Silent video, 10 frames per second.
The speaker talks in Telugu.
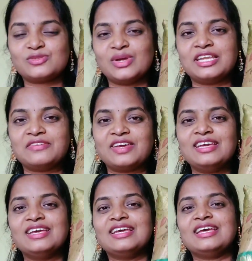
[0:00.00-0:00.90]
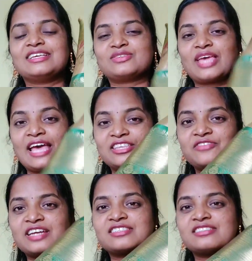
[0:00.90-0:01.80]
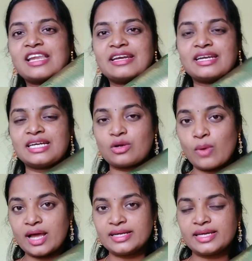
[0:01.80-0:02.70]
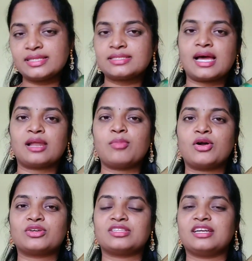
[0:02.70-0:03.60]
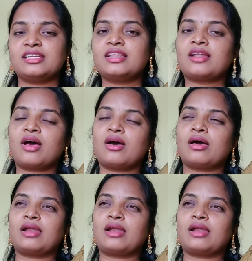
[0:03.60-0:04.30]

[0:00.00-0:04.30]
సో ఎనీవే సో క్యాతి ఫ్యాషన్స్లో ఏంటంటే క్వాలిటీ అయితే చాలా బాగుంటుందండి నేను